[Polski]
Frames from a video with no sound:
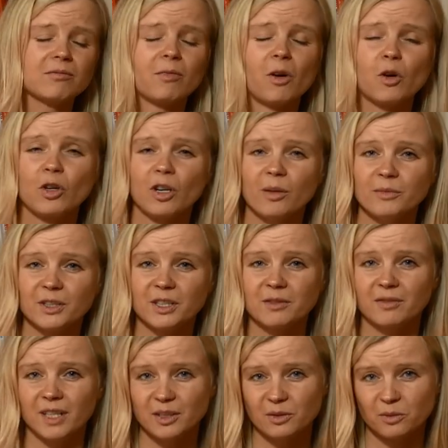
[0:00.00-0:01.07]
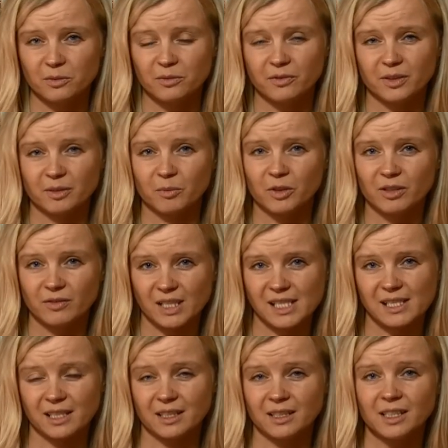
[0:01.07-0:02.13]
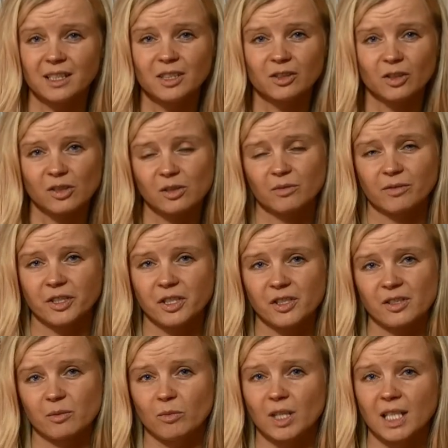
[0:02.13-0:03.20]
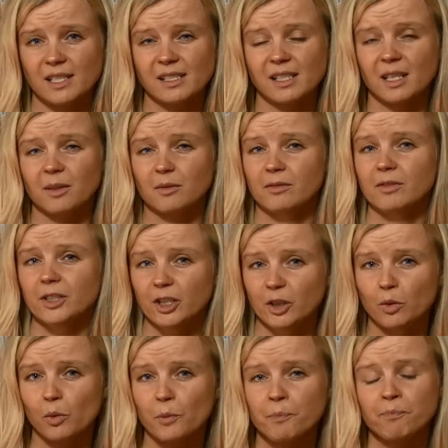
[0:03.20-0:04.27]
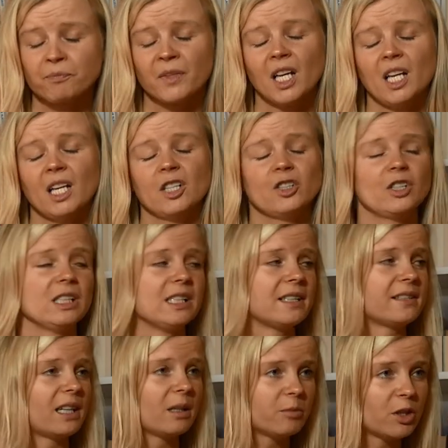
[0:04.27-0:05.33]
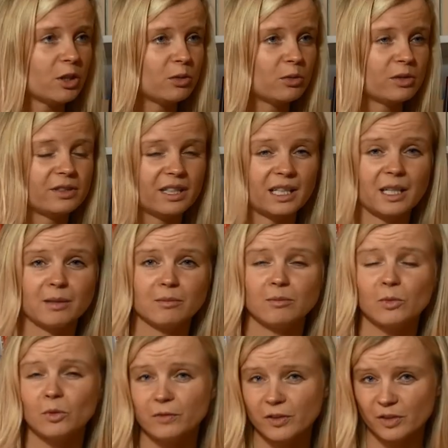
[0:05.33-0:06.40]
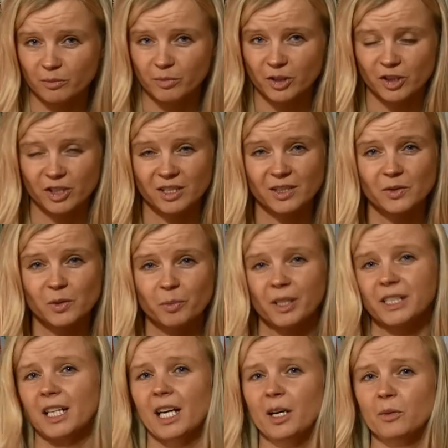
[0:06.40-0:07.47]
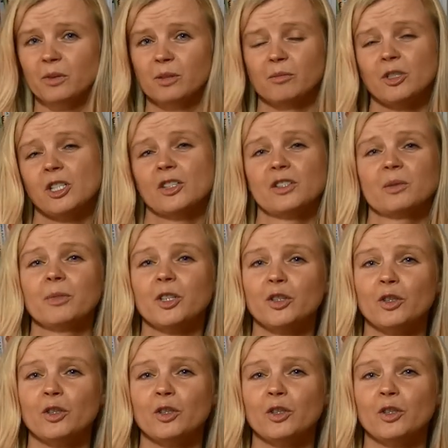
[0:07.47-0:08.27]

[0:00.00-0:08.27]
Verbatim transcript: ogromnych eventów motywacyjnych, to są właśnie symulacje wyniku. Czyli stań przed lustrem, mów sobie, że jesteś wspaniały, myśl o sobie